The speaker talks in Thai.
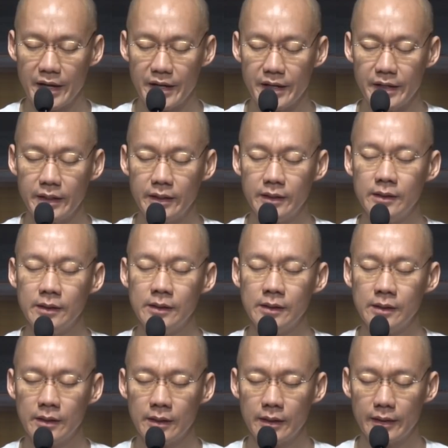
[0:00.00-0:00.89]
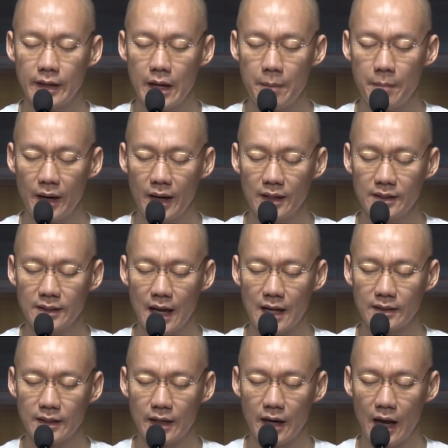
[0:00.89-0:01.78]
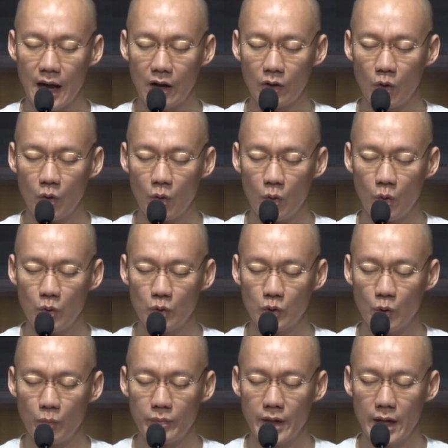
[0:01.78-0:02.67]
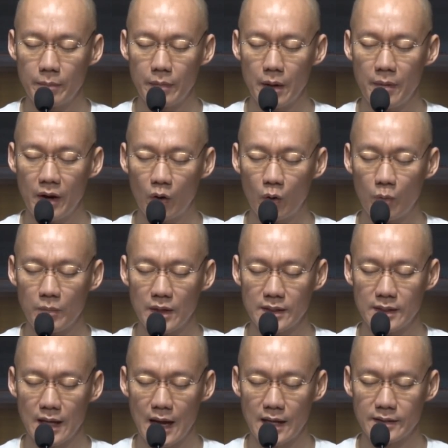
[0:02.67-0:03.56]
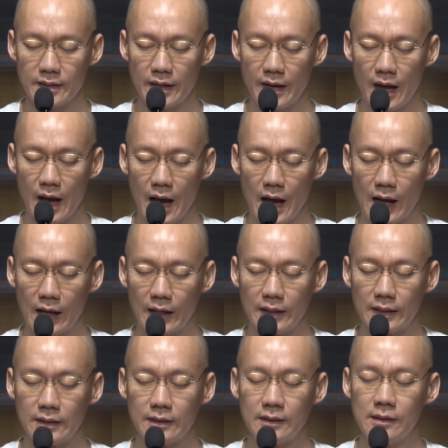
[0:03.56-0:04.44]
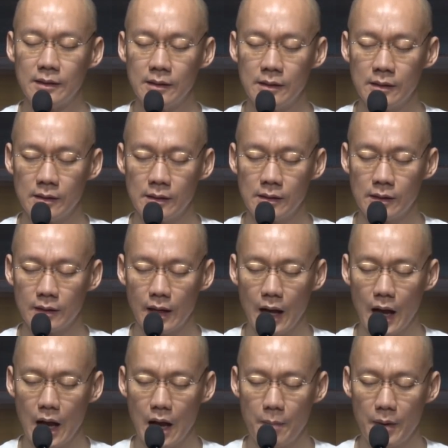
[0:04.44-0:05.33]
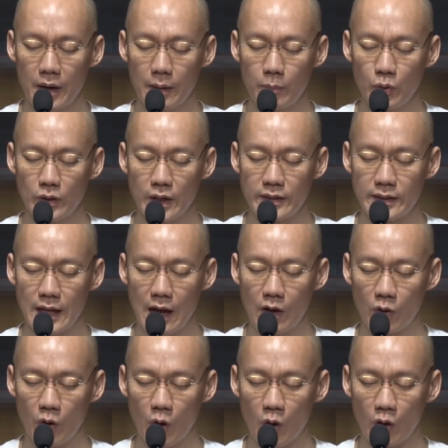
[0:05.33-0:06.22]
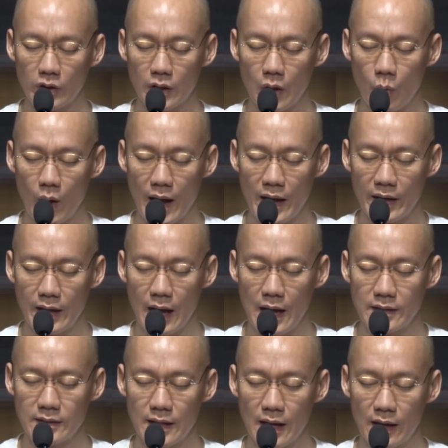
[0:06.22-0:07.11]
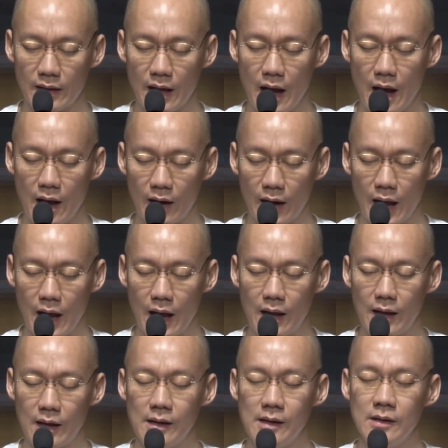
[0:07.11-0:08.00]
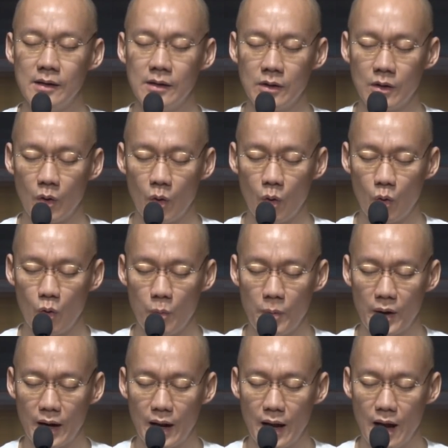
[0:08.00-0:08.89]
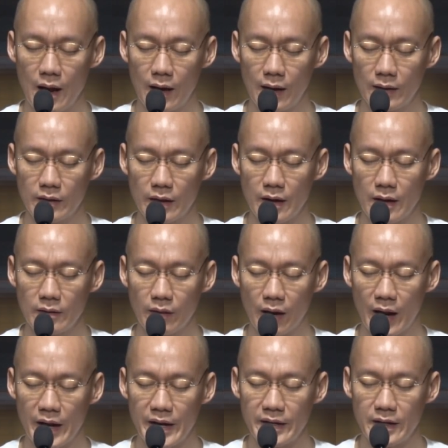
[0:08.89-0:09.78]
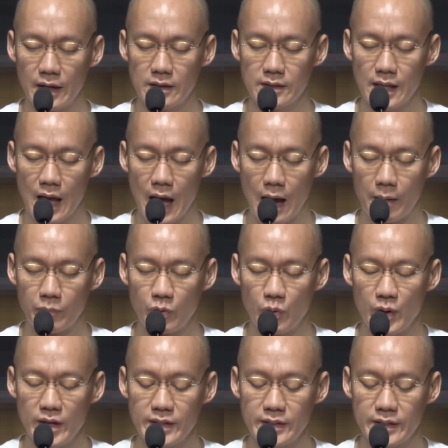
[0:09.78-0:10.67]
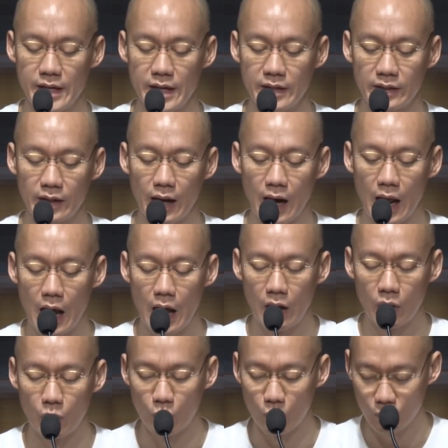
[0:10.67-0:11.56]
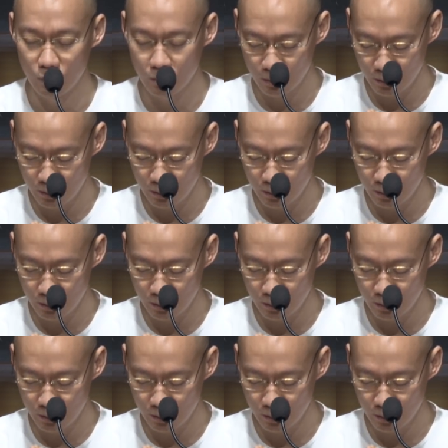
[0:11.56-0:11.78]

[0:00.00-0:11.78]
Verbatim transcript: นัย ในพระศาสนาขององค์สมเด็จพระบรมศาสดา ข้าพระพุทธเจ้าขอถวายการสักการะ องค์พระรัตนตรัยทั้งสามด้วยเสียงกล้าว